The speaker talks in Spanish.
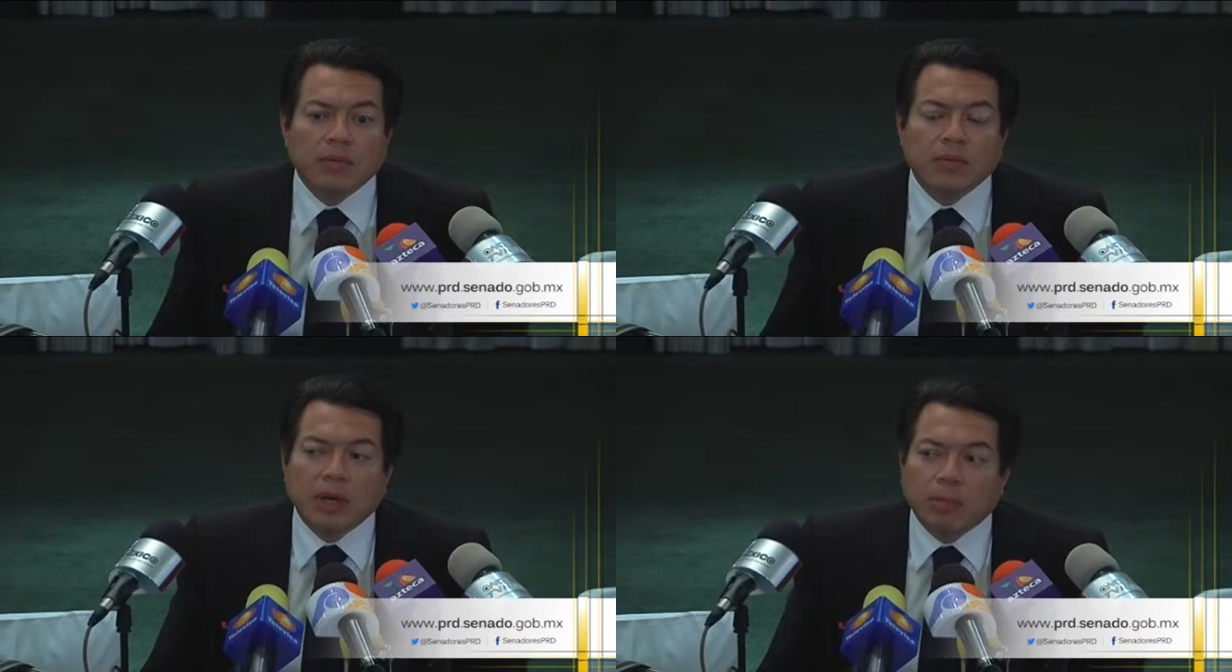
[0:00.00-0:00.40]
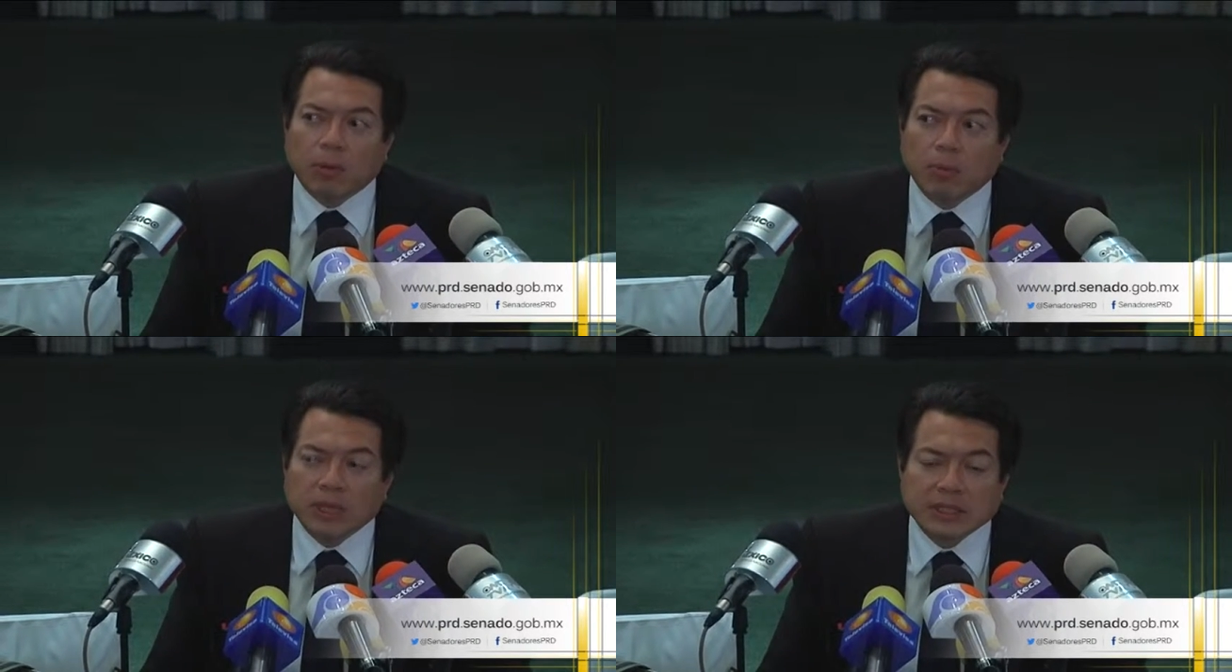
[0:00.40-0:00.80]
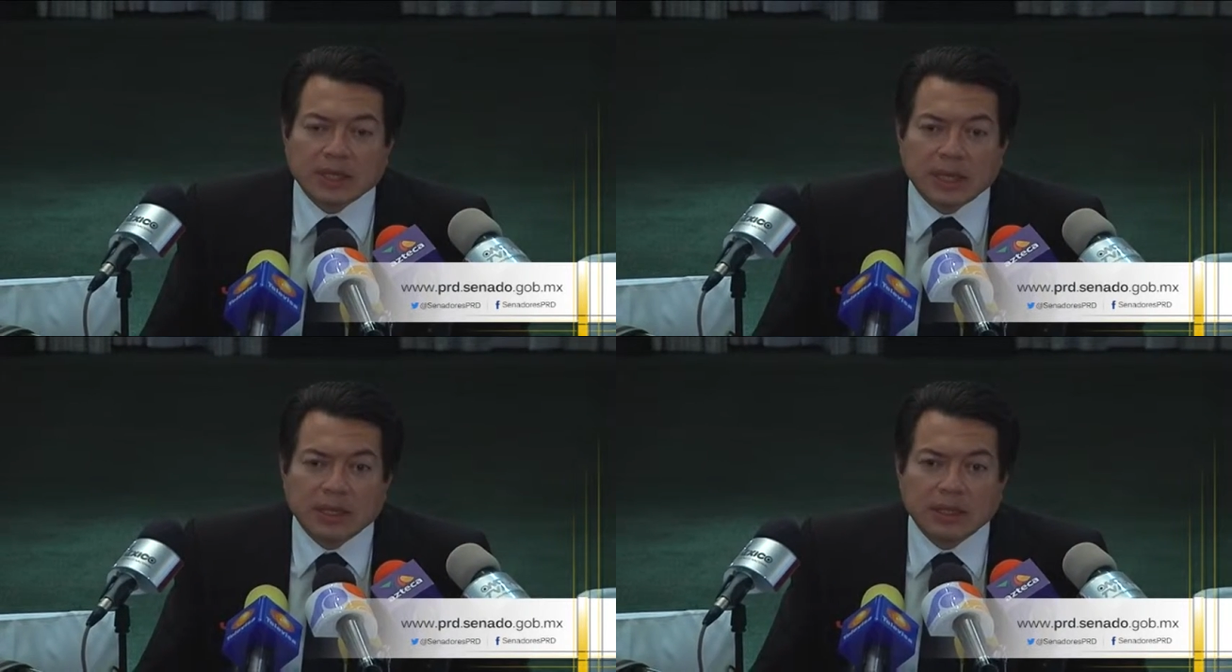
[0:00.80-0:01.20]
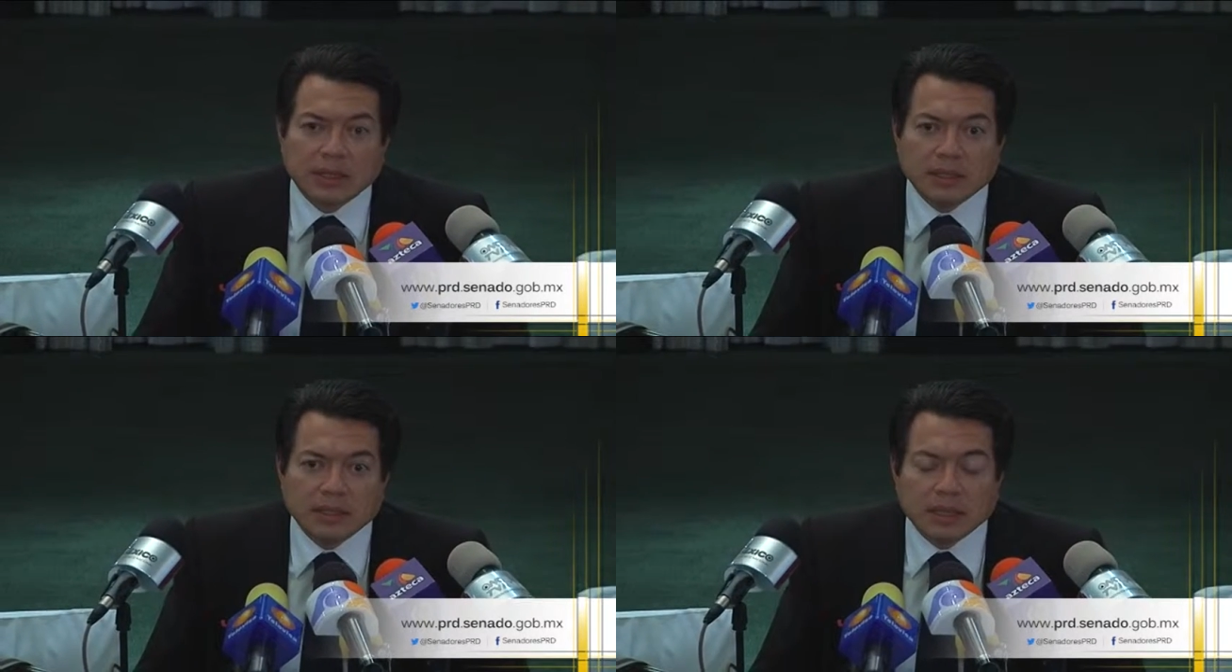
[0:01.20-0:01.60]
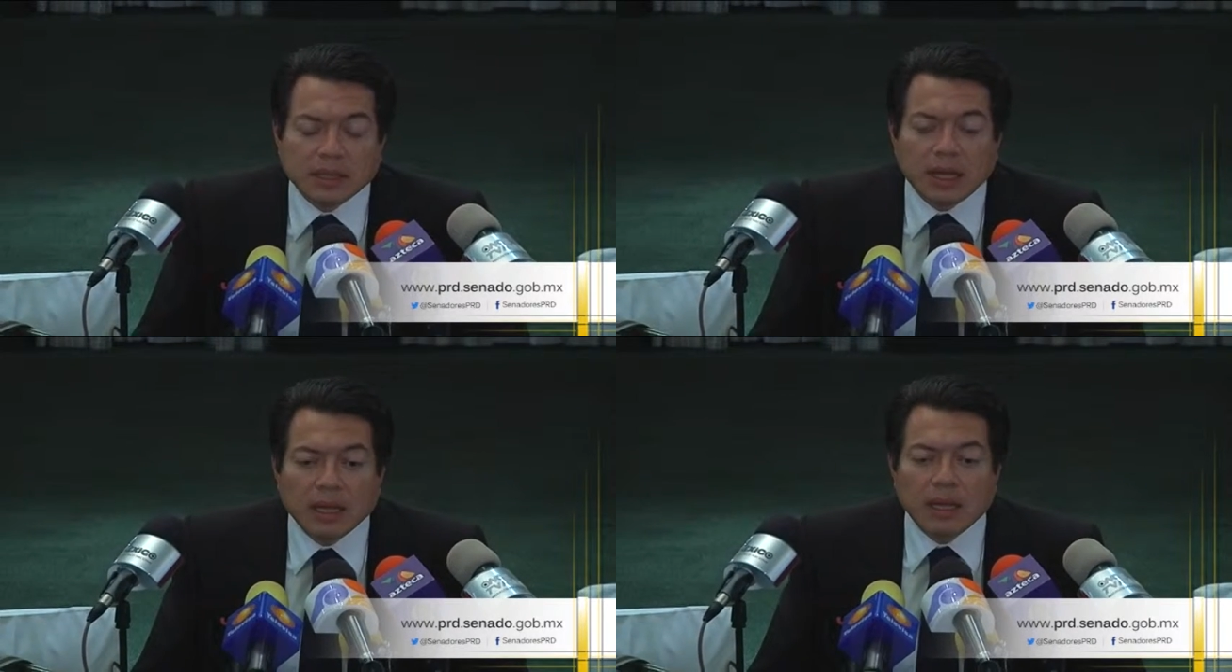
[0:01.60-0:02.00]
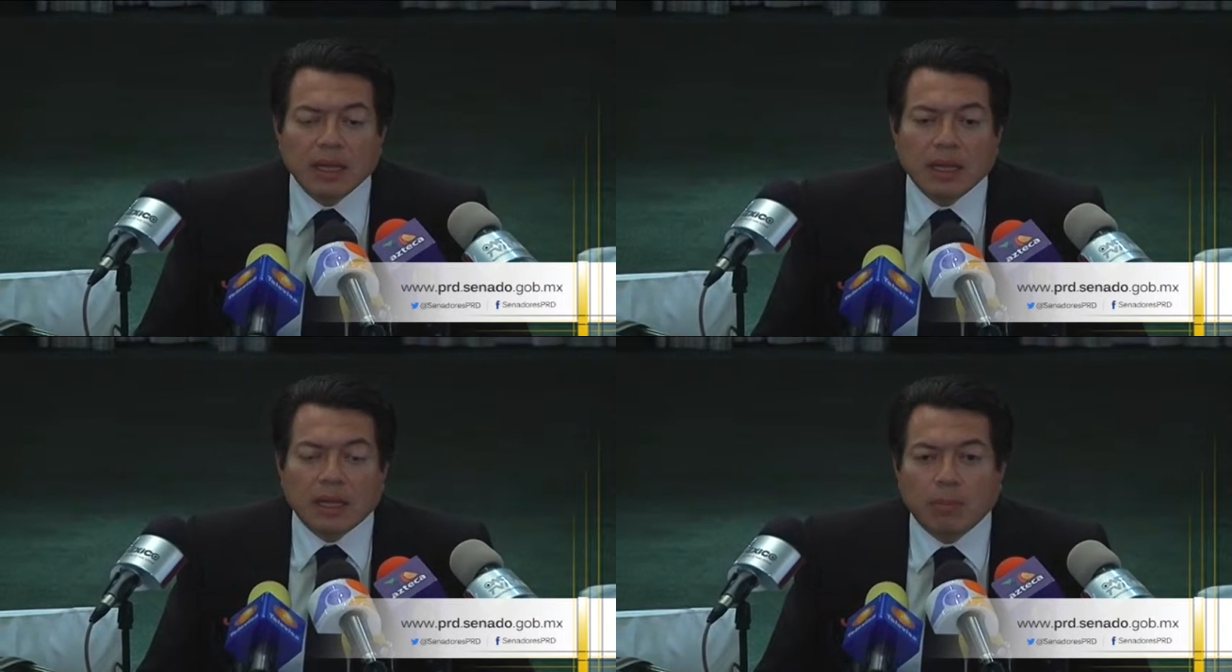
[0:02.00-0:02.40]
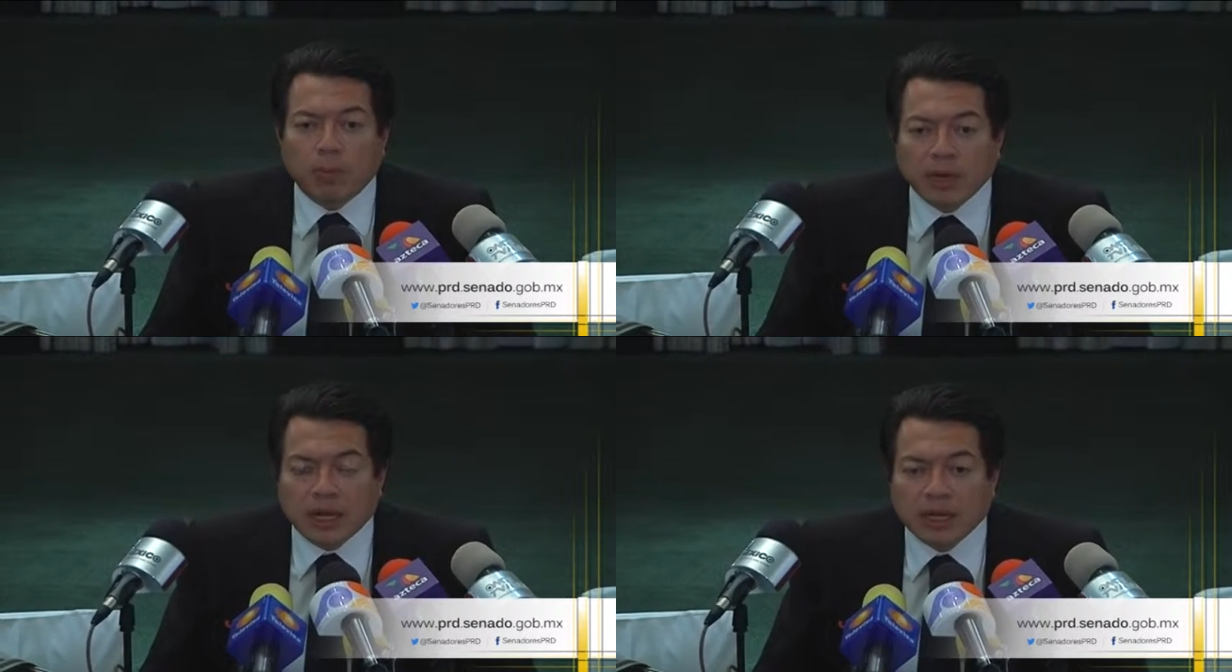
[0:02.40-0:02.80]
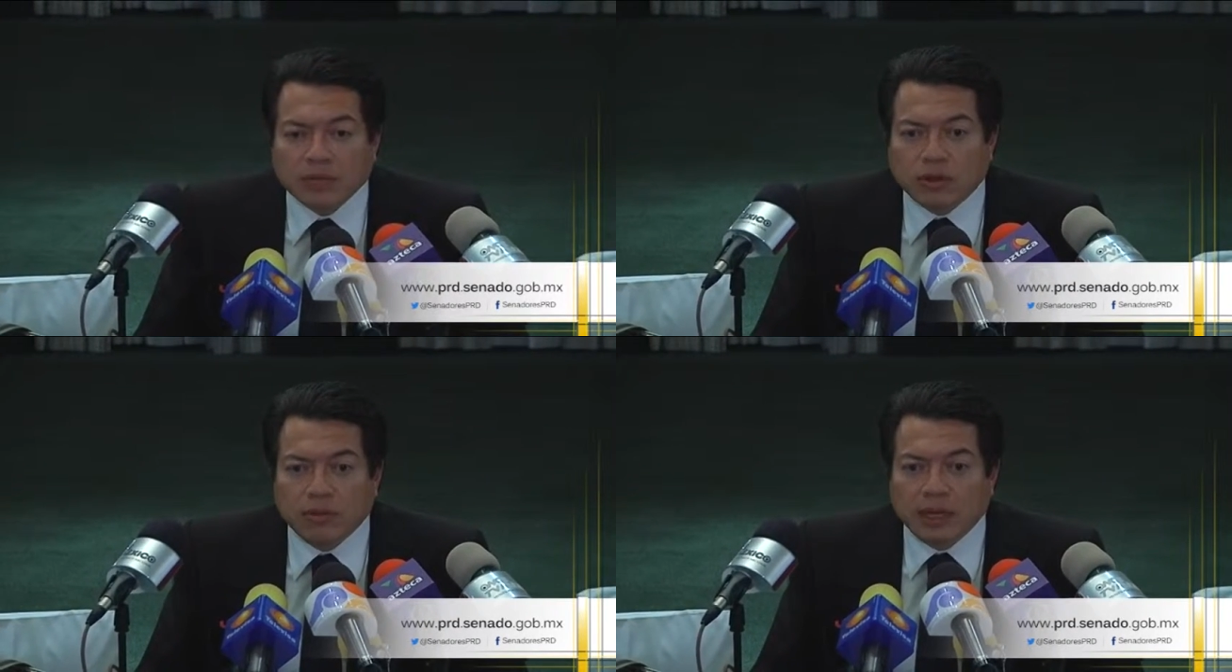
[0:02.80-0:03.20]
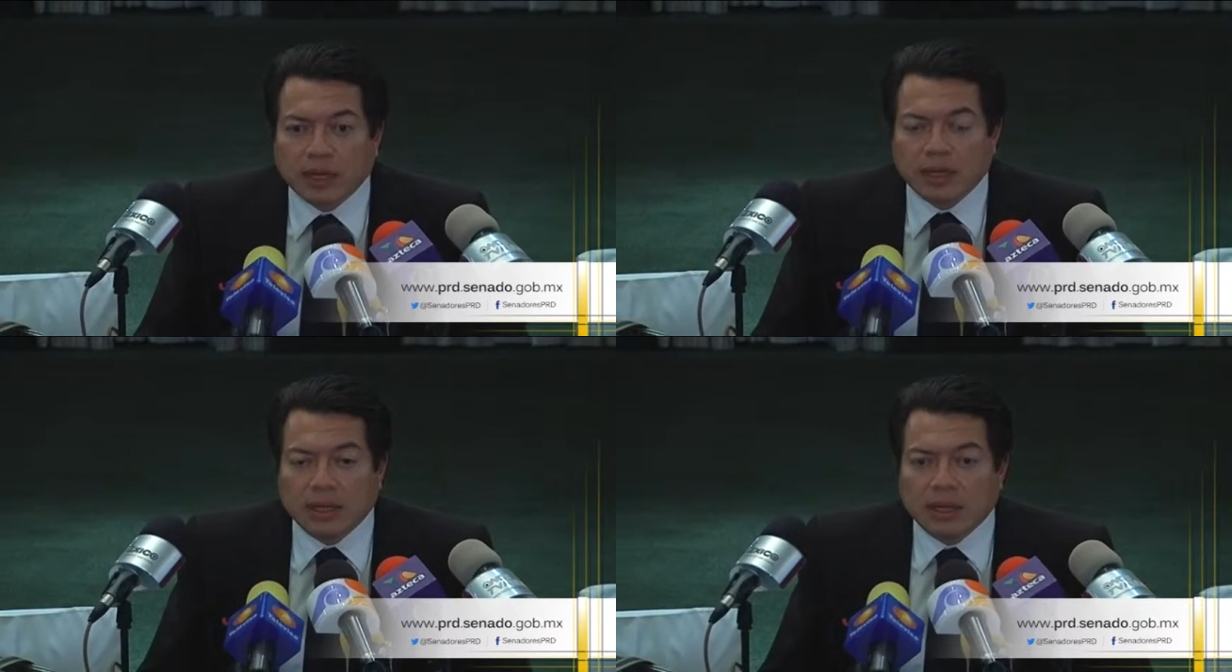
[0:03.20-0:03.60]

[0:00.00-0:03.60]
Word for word: una propuesta distinta que pueda resolver